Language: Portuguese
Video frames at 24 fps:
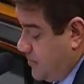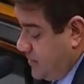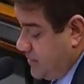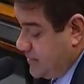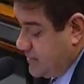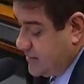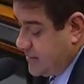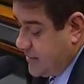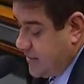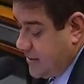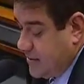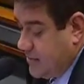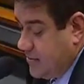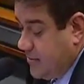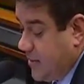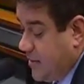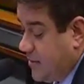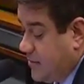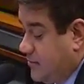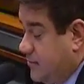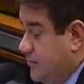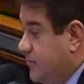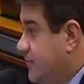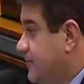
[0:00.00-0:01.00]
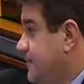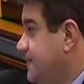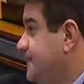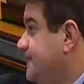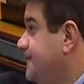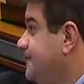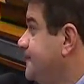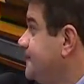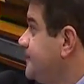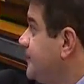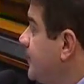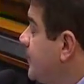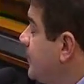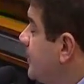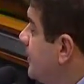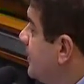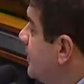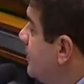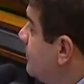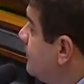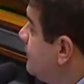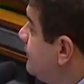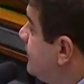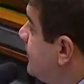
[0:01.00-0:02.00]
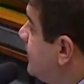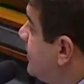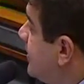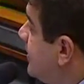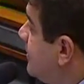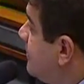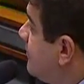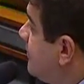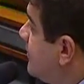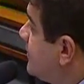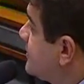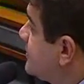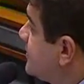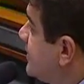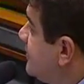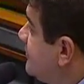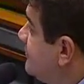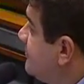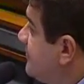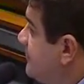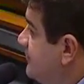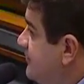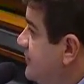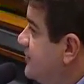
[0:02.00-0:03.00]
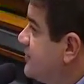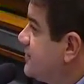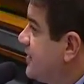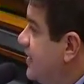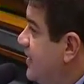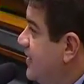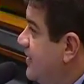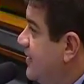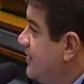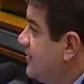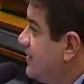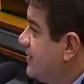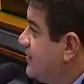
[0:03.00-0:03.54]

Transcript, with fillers: Presidente Marum, eu fiquei com a chave para fechar, né?